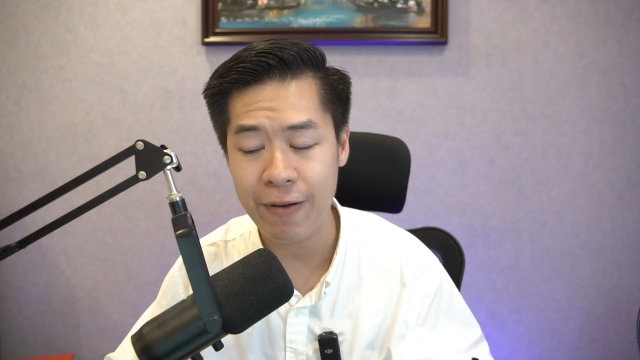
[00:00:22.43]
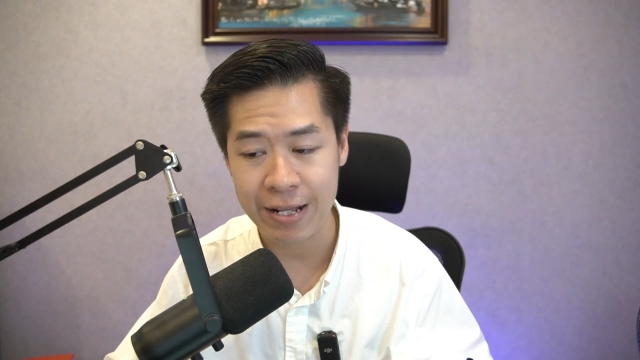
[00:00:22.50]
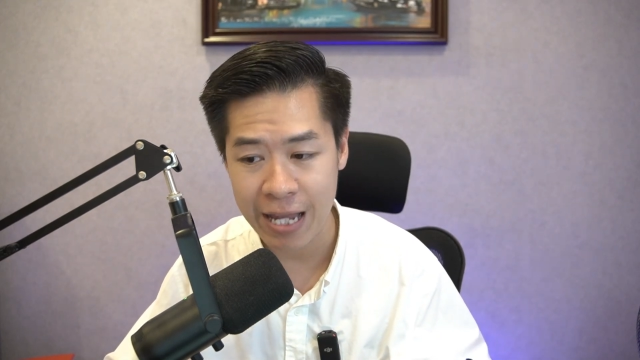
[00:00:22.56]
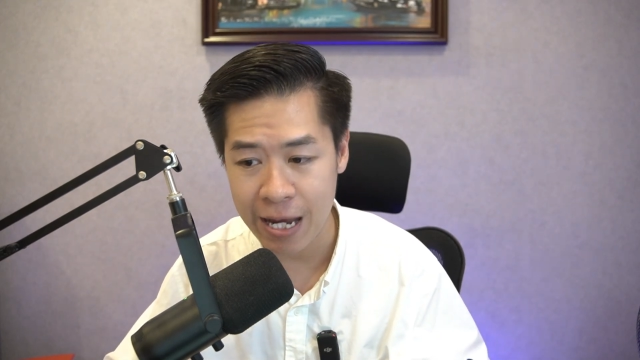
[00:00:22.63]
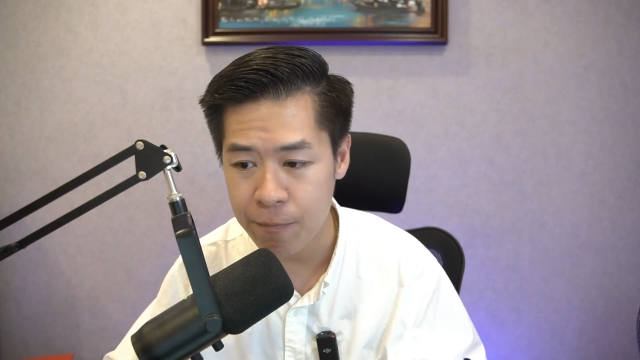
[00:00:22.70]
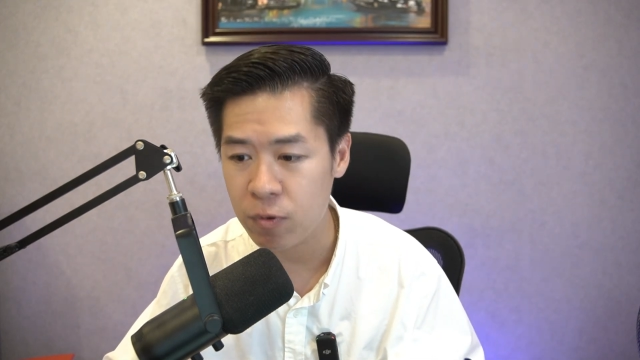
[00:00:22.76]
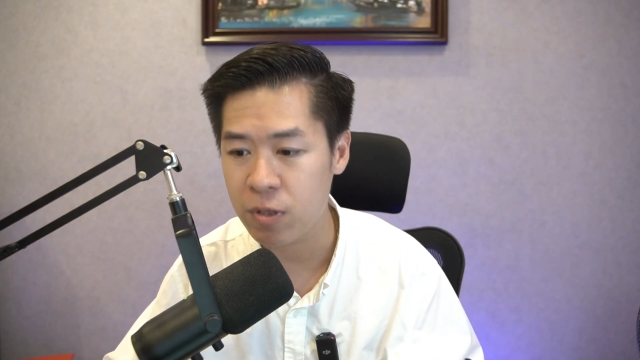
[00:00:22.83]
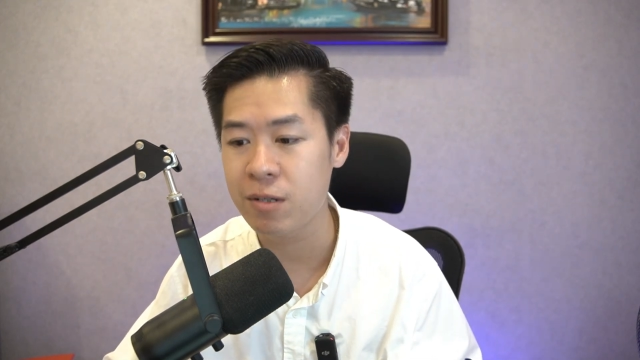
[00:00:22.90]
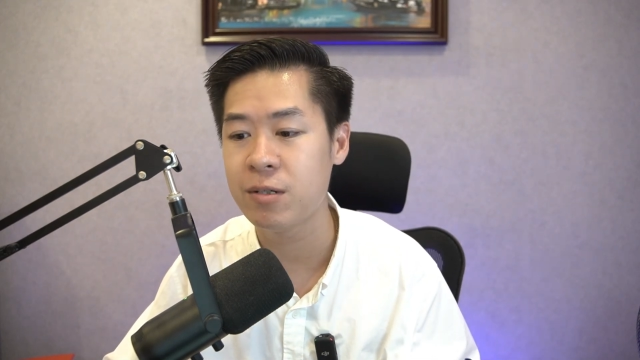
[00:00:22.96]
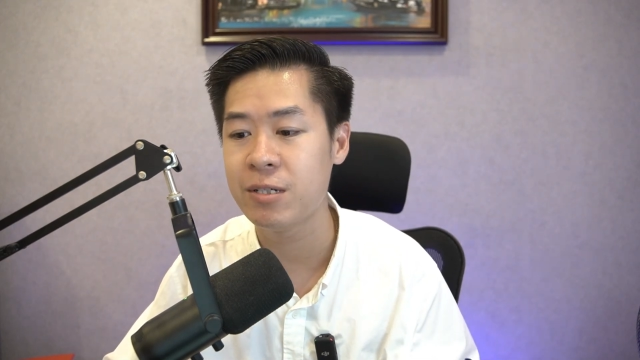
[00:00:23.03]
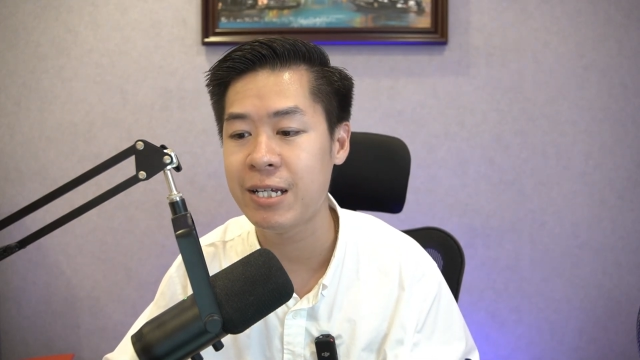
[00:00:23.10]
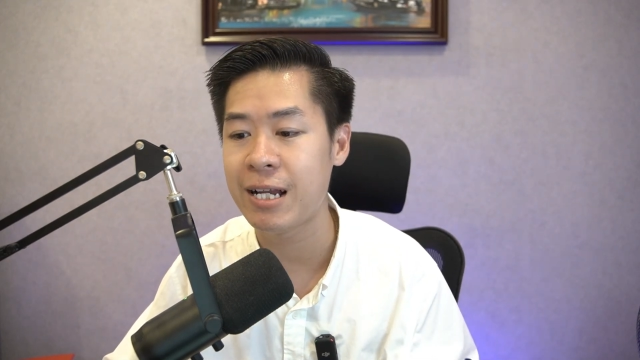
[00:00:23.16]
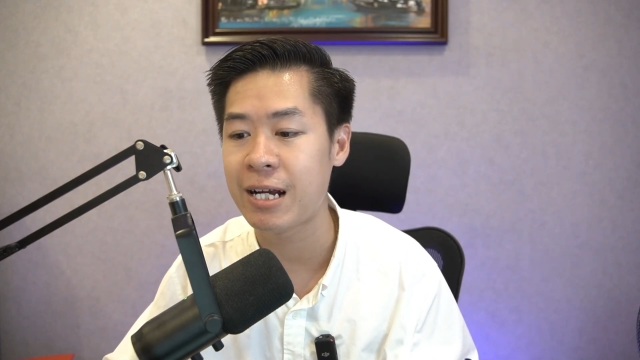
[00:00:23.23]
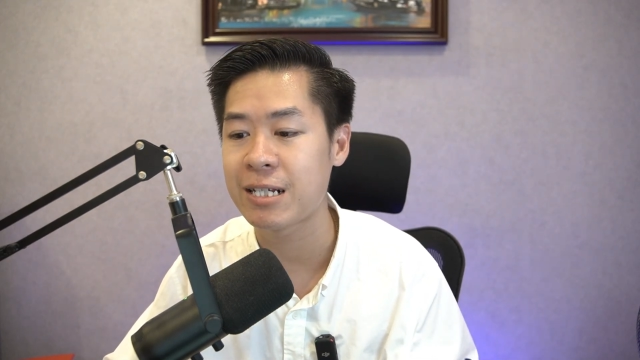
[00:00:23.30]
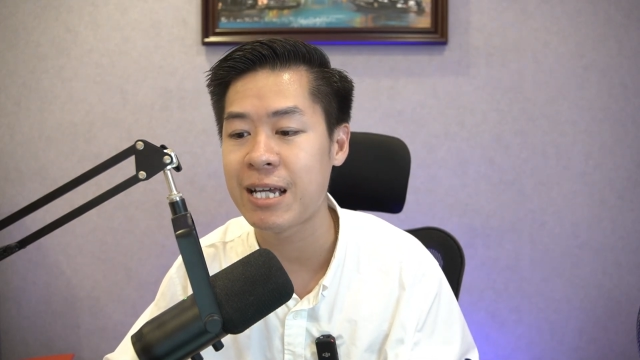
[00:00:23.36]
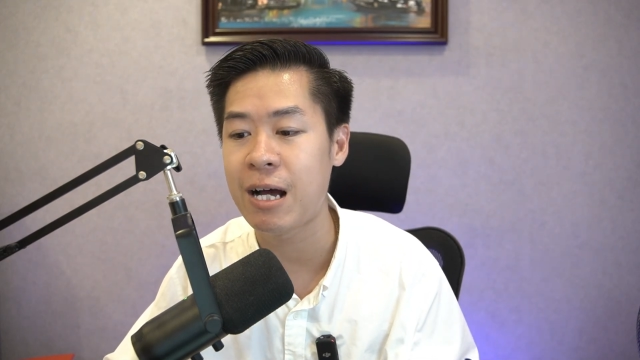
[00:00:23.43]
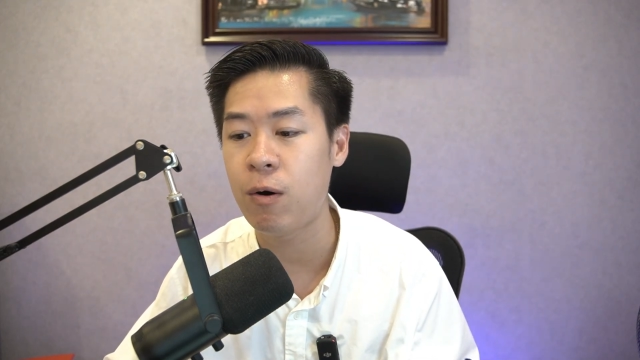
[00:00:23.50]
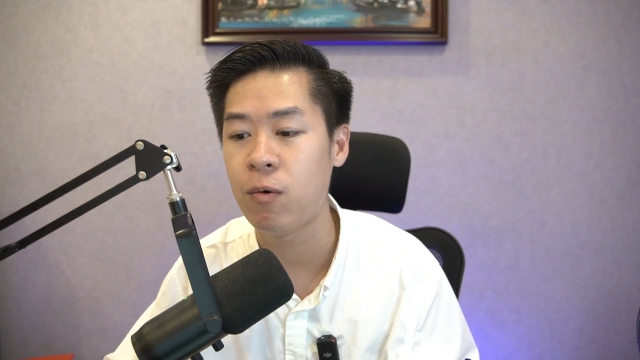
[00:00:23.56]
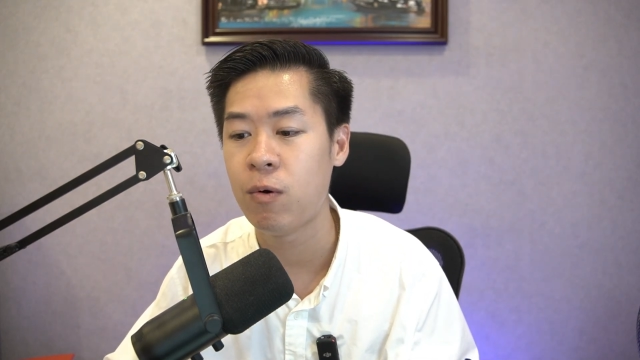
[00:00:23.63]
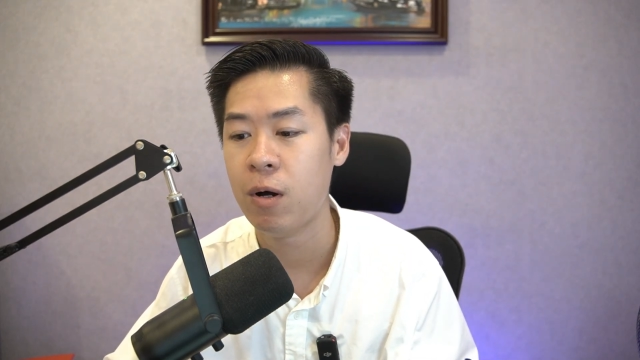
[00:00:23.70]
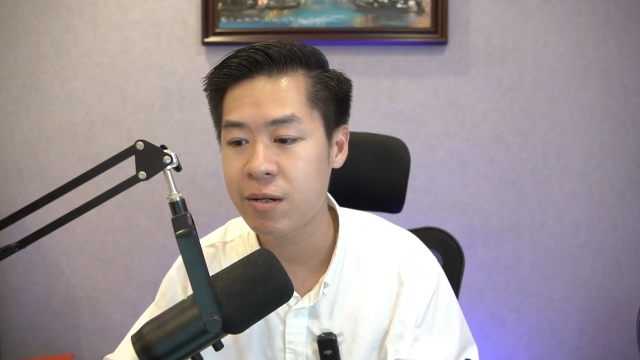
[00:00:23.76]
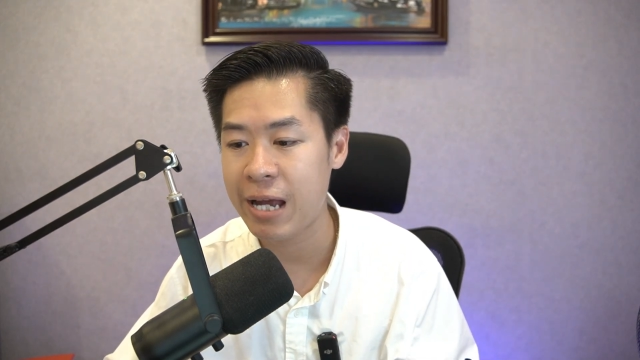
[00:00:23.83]
phải thêm một từ gì đằng
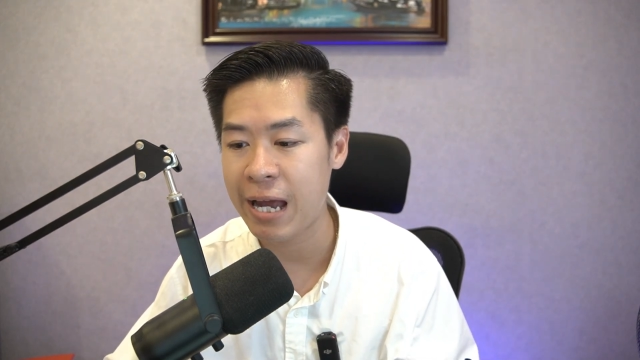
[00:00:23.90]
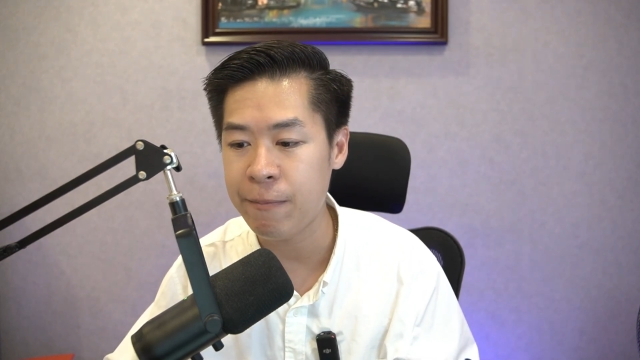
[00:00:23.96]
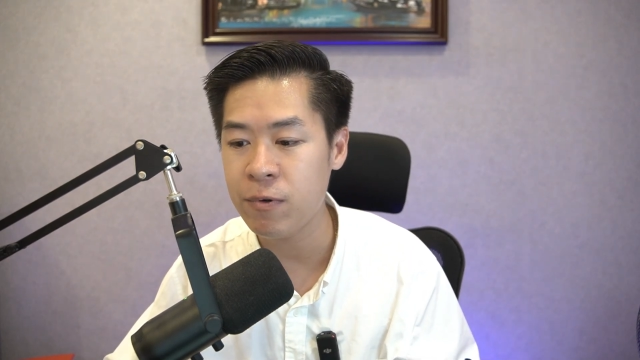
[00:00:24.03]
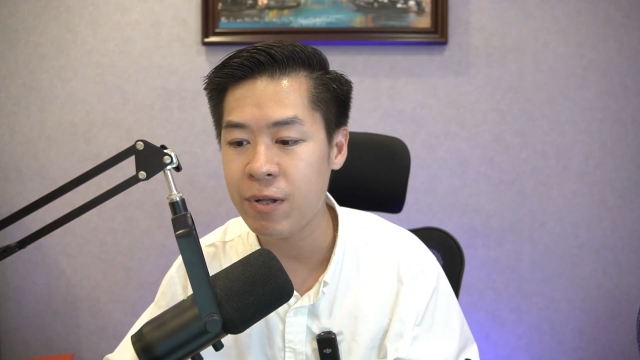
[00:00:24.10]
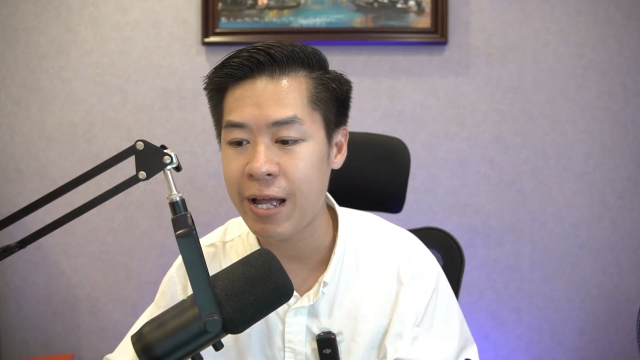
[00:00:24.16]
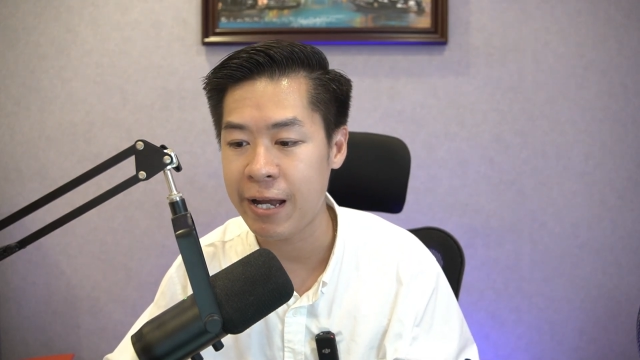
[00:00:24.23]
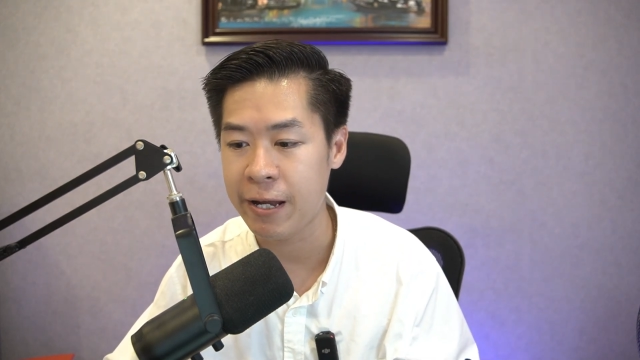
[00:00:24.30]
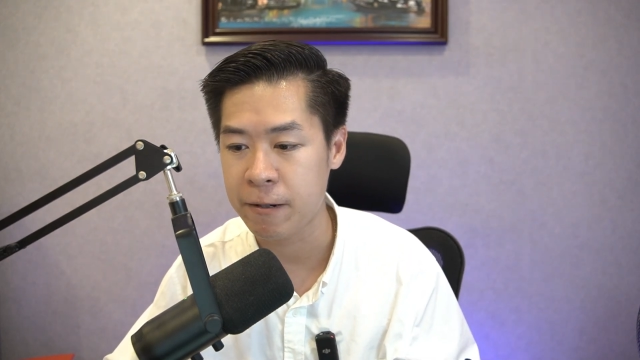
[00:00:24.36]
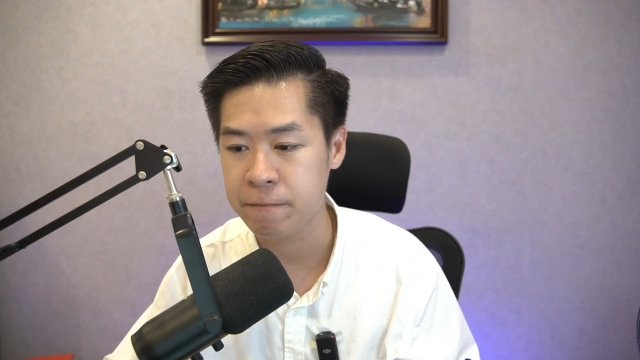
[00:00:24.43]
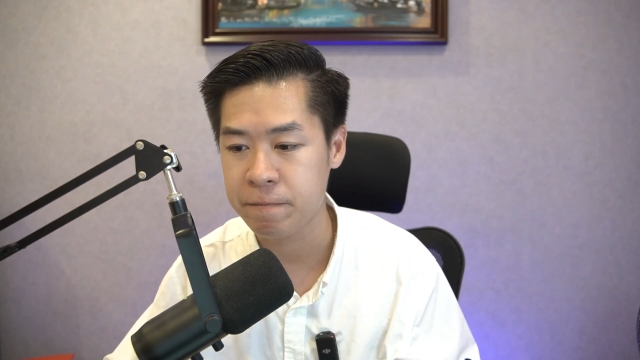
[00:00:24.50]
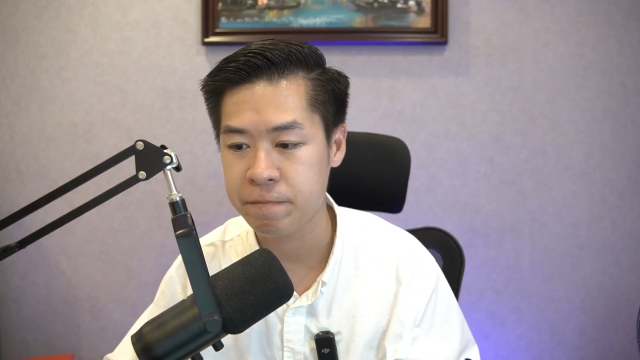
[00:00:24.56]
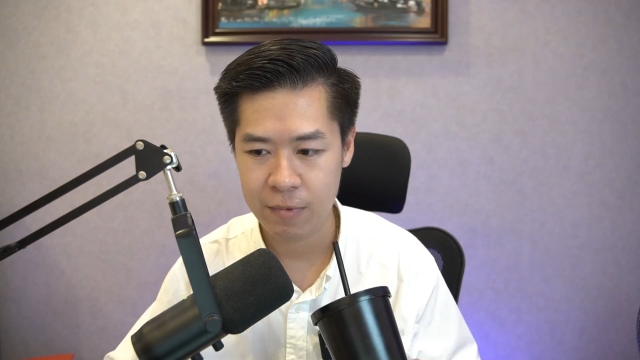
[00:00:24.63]
sau từ kém cho thầy.